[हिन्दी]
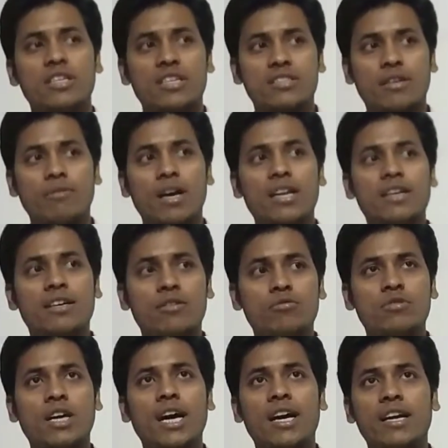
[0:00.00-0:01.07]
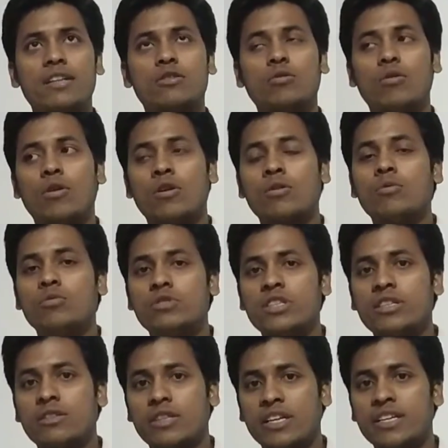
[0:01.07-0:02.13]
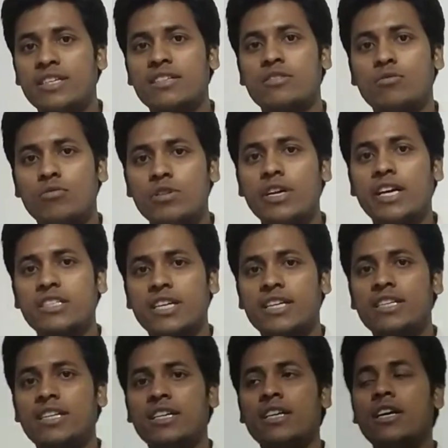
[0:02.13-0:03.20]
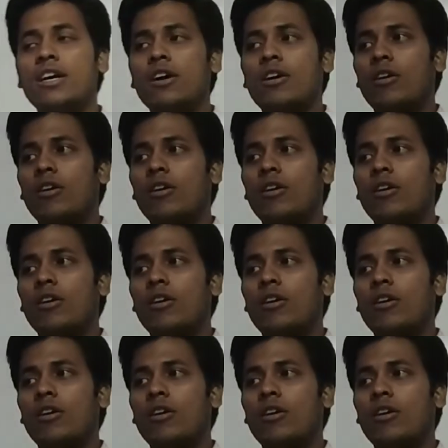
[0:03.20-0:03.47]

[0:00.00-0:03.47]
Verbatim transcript: ये सवाल अगर उठा है तो और ऊंचे तरीके से उठना चाहिए